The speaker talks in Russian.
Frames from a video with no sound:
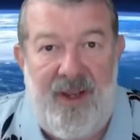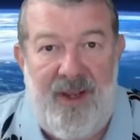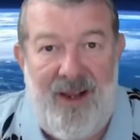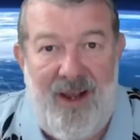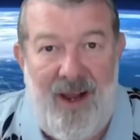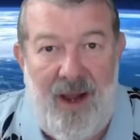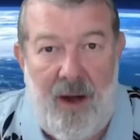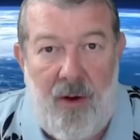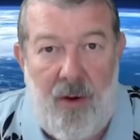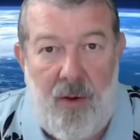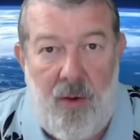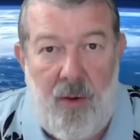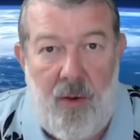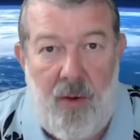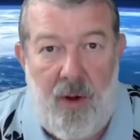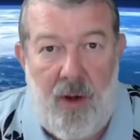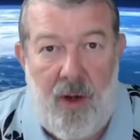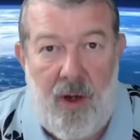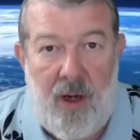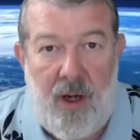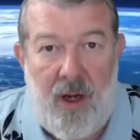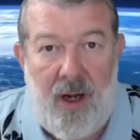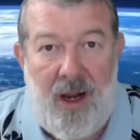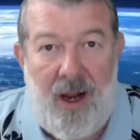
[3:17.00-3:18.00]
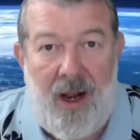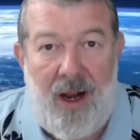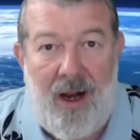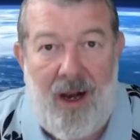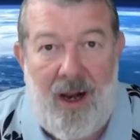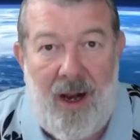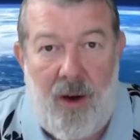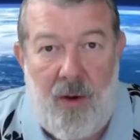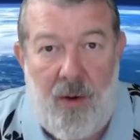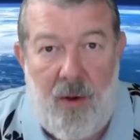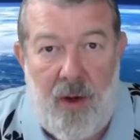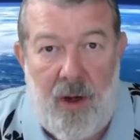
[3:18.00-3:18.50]
какой, как,
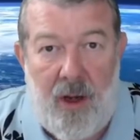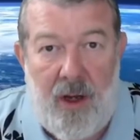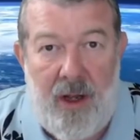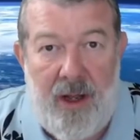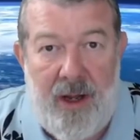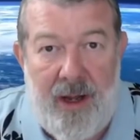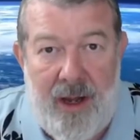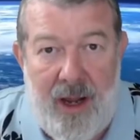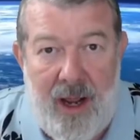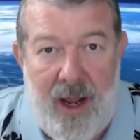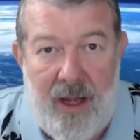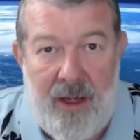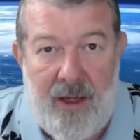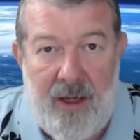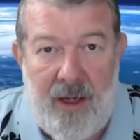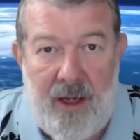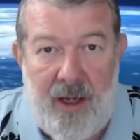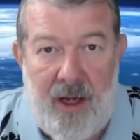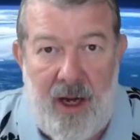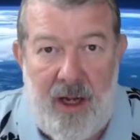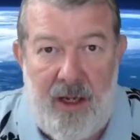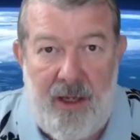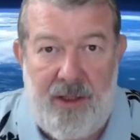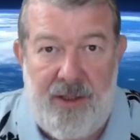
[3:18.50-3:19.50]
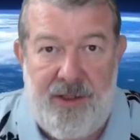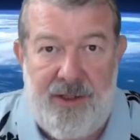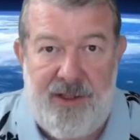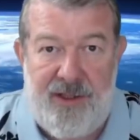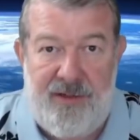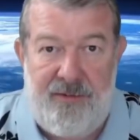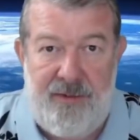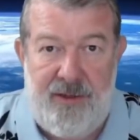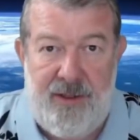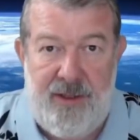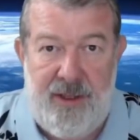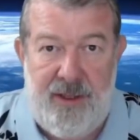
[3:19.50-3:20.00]
какое реальное
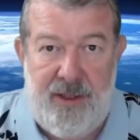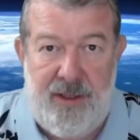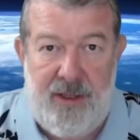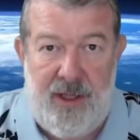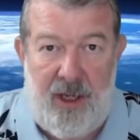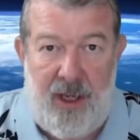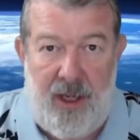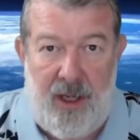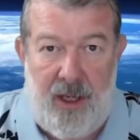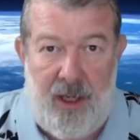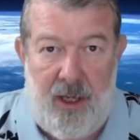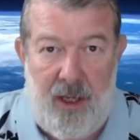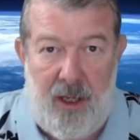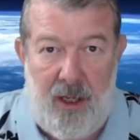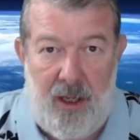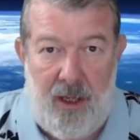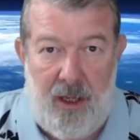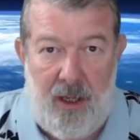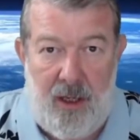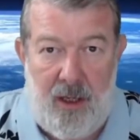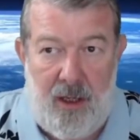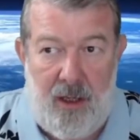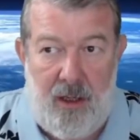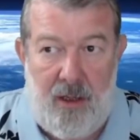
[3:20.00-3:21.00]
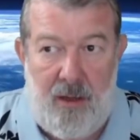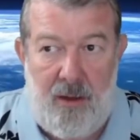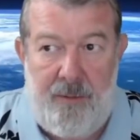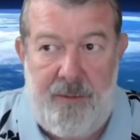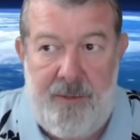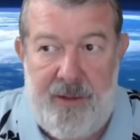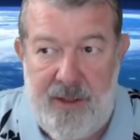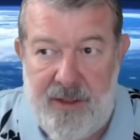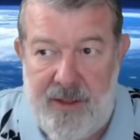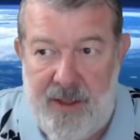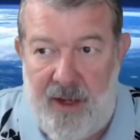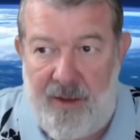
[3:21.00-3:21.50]
количество детей. Ну,
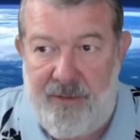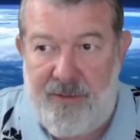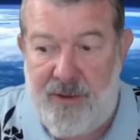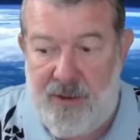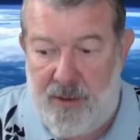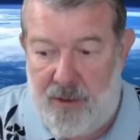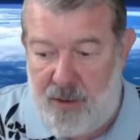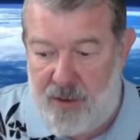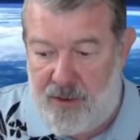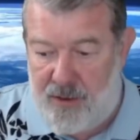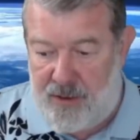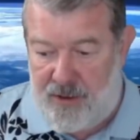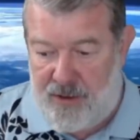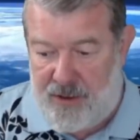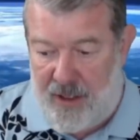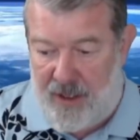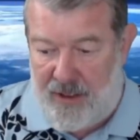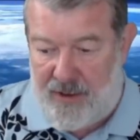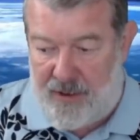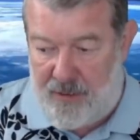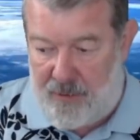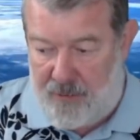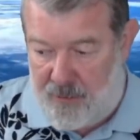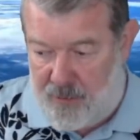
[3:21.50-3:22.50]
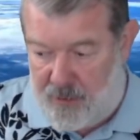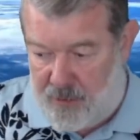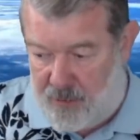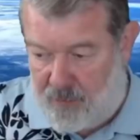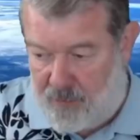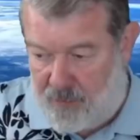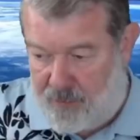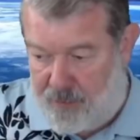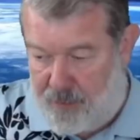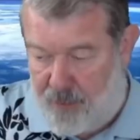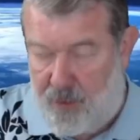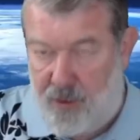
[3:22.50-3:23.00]
представьте, то есть сейчас вот
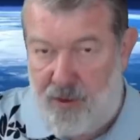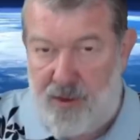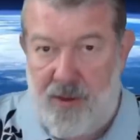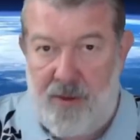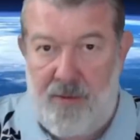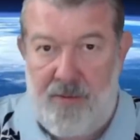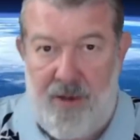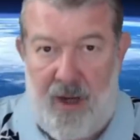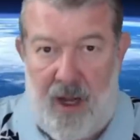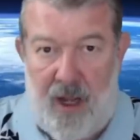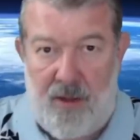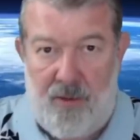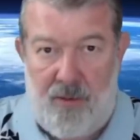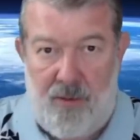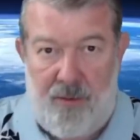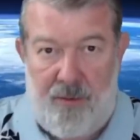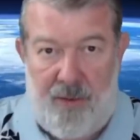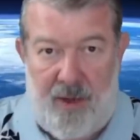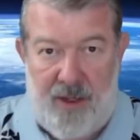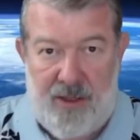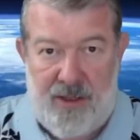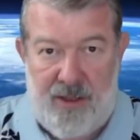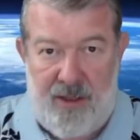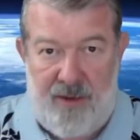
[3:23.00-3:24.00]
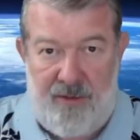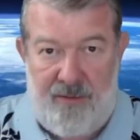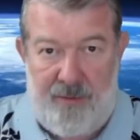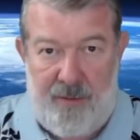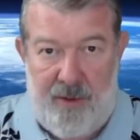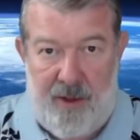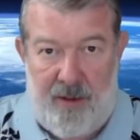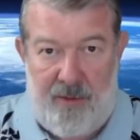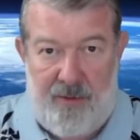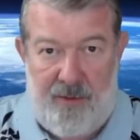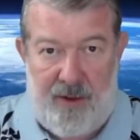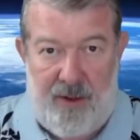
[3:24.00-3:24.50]
в прошлом году пошли в
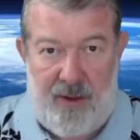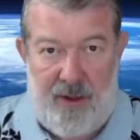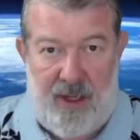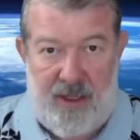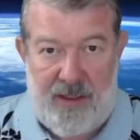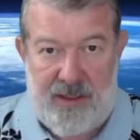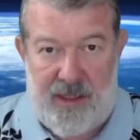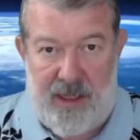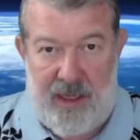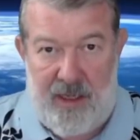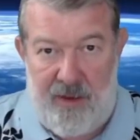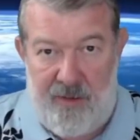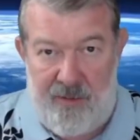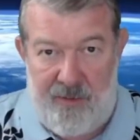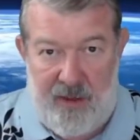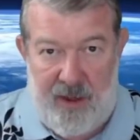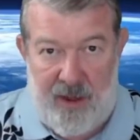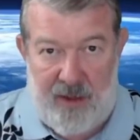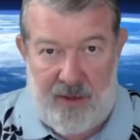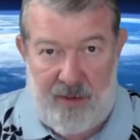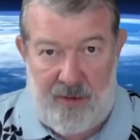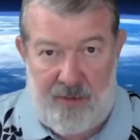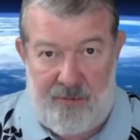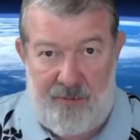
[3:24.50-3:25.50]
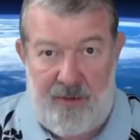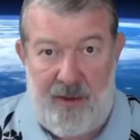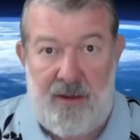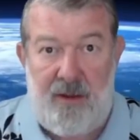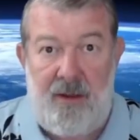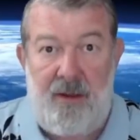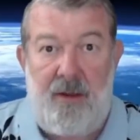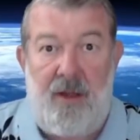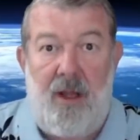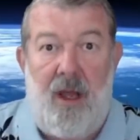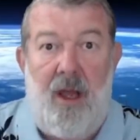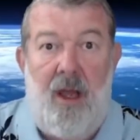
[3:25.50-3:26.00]
первый класс и в этом. В,
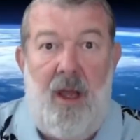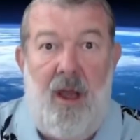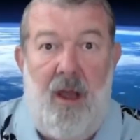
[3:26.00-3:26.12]
этот,